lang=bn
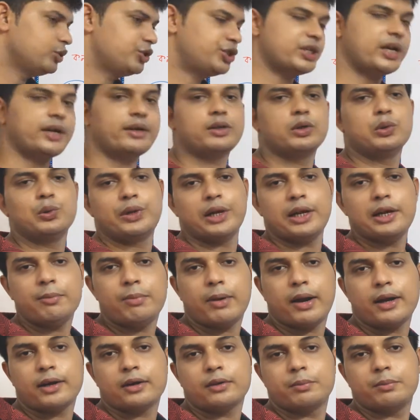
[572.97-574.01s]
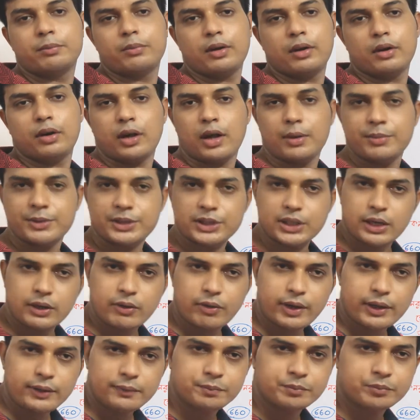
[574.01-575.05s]
উইচার্ড গুটেনবার্গ আবিষ্কার
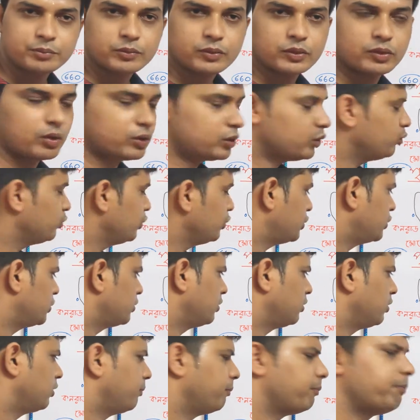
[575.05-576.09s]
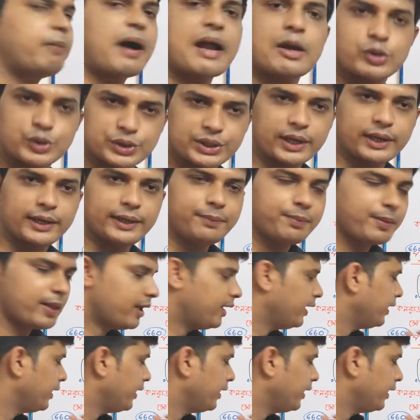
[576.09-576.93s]
করে কত উনিশশো সালে